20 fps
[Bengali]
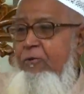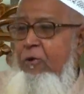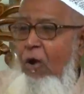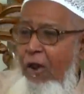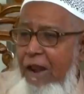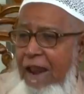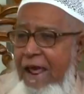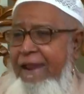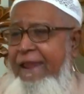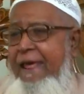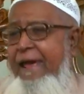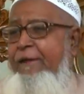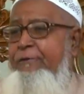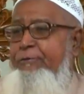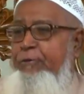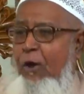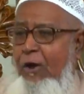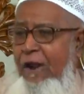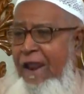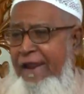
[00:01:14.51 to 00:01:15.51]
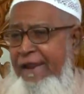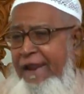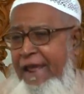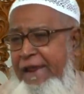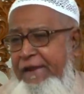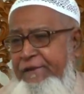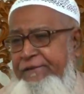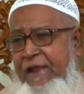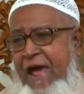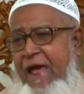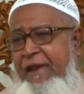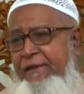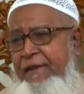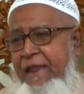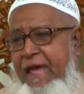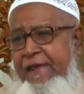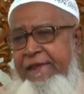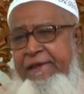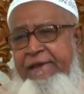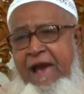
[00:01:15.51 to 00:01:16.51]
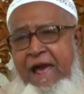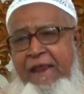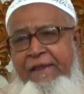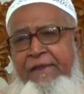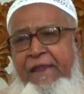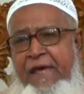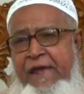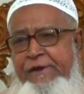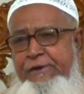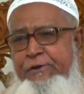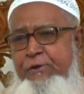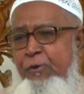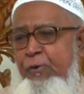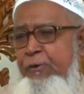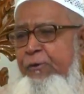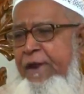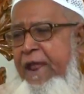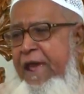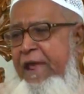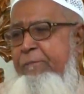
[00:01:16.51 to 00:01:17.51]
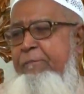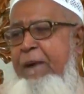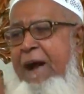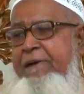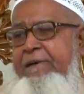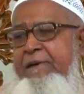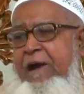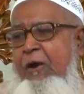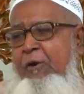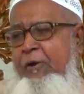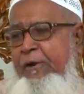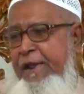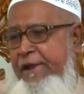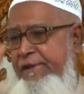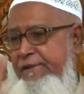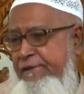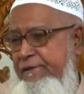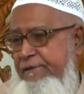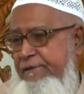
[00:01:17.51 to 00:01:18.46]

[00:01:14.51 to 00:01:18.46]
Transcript: গলা নাই তলা নাই টান নাই গান নাই সুর নাই বাক্যাও নাই